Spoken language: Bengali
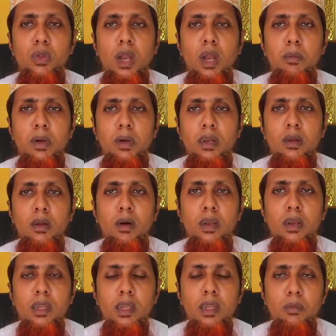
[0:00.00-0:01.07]
বন্ধুরা আমার
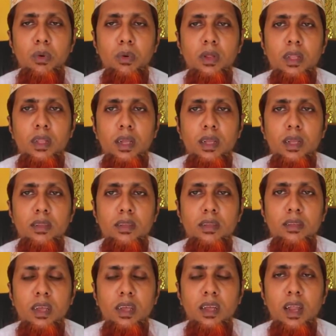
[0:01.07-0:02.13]
অনেকেই বলে থাকেন
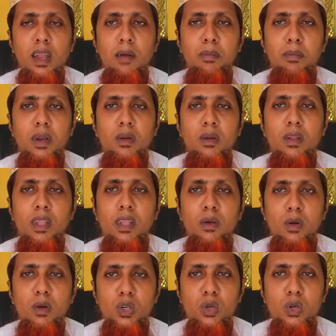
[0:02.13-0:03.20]
যে স্যার আপনার
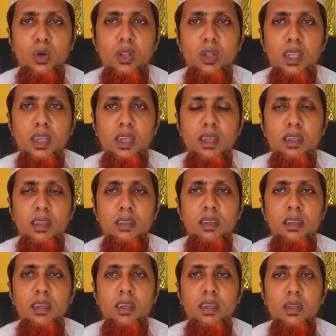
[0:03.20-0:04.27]
কথায় অশ্বগন্ধা
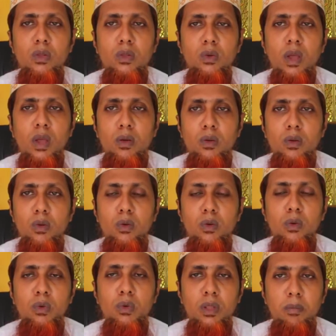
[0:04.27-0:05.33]
খেয়েছি কিন্তু এখনও
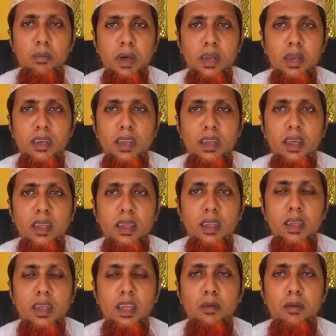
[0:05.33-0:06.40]
ঘুমোতে পারি না
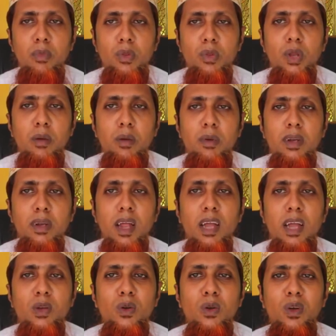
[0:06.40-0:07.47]
বন্ধুরা আমার
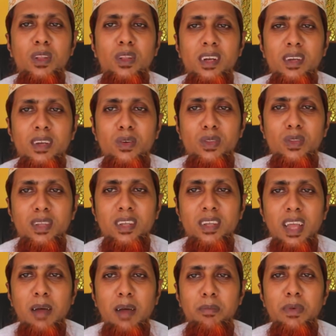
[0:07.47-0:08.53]
আসল কথাটি
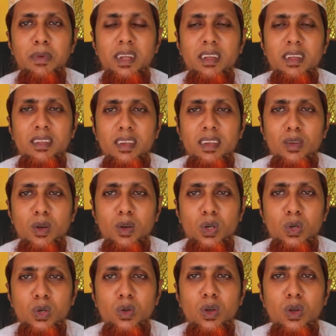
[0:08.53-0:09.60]
হচ্ছে আপনাকে যিনি
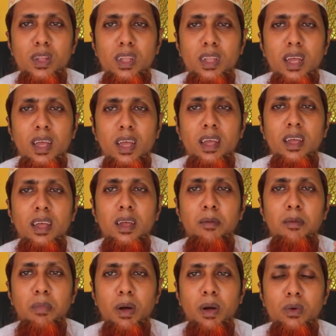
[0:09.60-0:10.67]
অশ্বগন্ধা
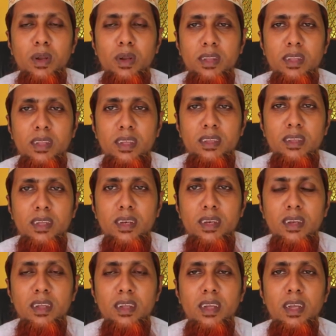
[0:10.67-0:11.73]
পাউডার
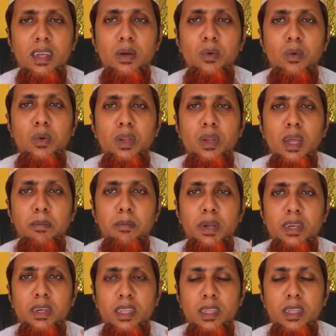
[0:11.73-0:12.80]
দিয়েছেন উনি
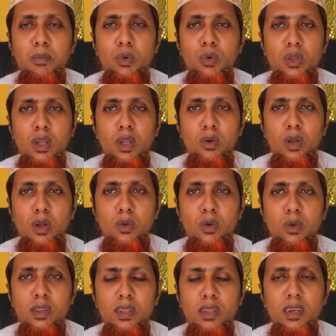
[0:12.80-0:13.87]
আপনার সাথে প্রতারণা
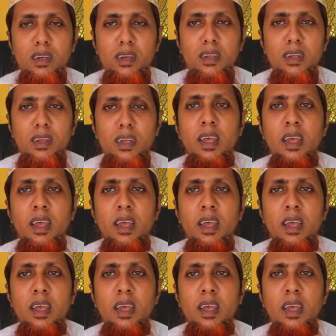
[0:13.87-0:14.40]
করেছেন